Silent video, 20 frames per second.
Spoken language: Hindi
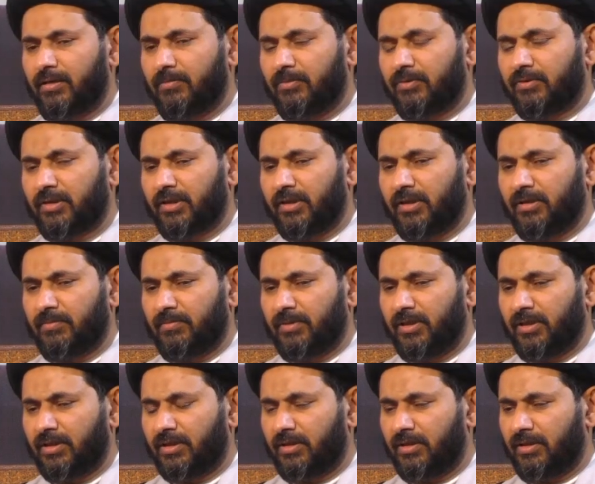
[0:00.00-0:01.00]
ये मुसलम
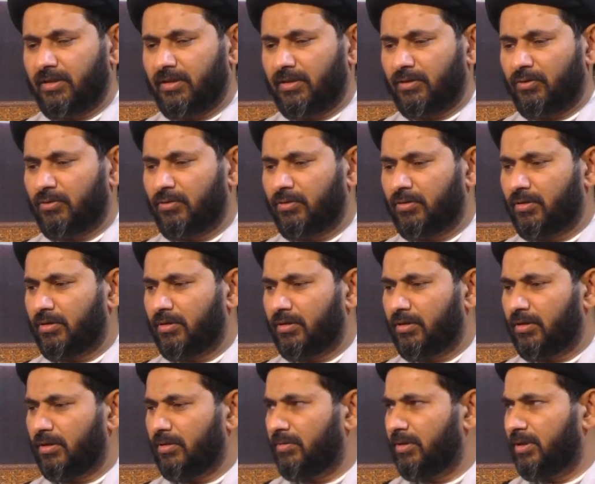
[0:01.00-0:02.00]
है कि ख़ुद
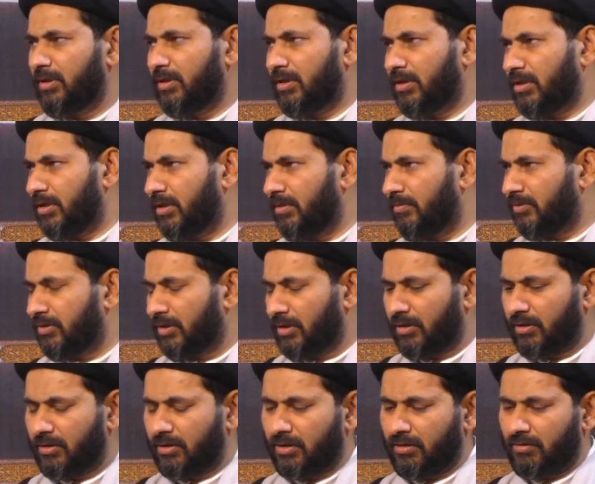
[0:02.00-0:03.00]
नबी करीम
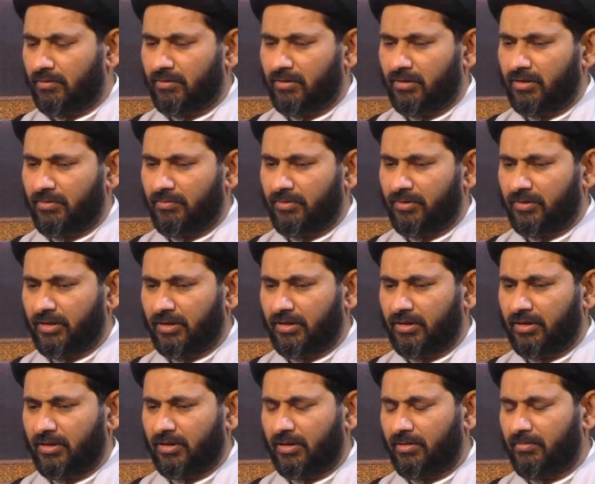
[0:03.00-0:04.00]
सल्लल्लाहु अलैहि वसल्लम की
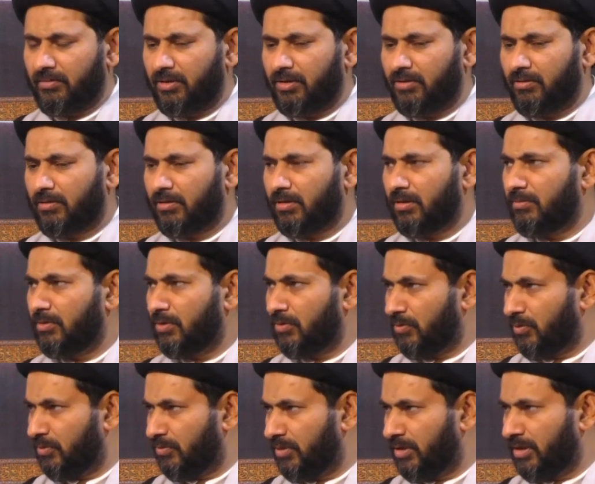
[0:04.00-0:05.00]
ज़ात ग्रामी और अमीर
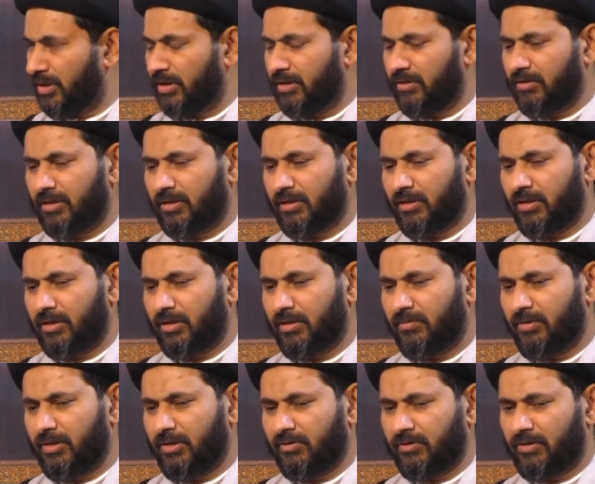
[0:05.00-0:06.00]
ममिन की ज़ात
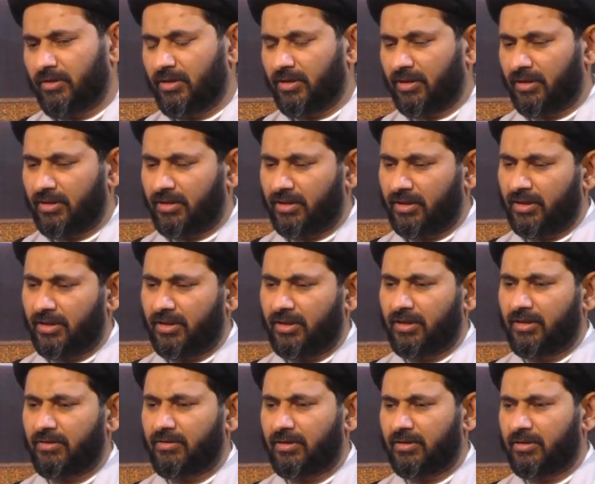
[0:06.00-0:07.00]
ग्रामी सदीक़ ताहरा
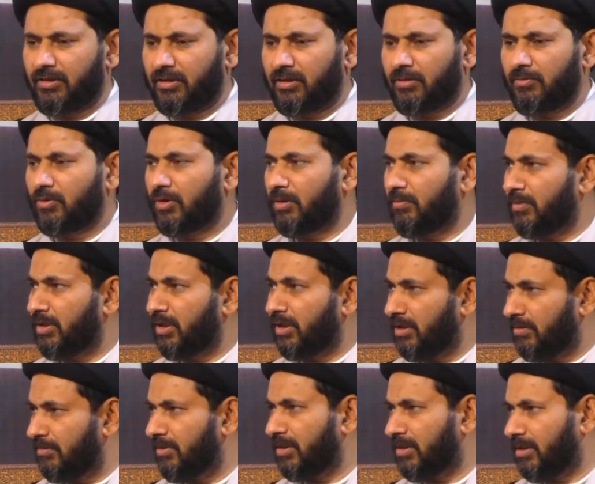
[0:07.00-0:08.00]
की ज़ात ग्राम मुकम्मल
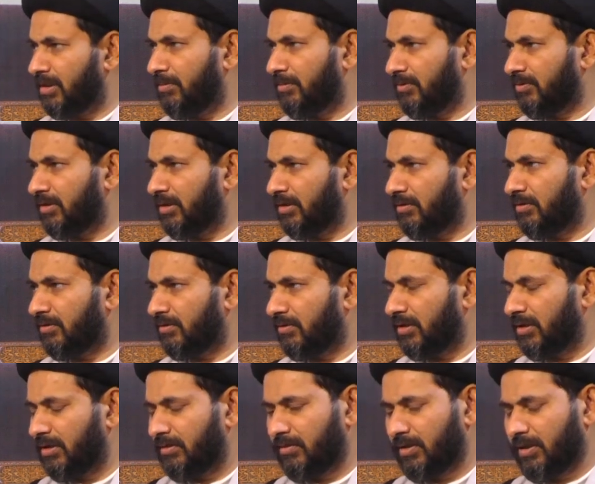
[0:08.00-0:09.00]
अहलबैत
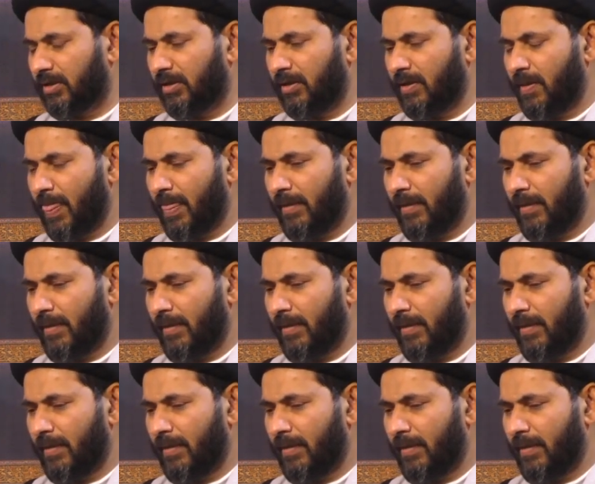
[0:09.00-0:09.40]
सलाम की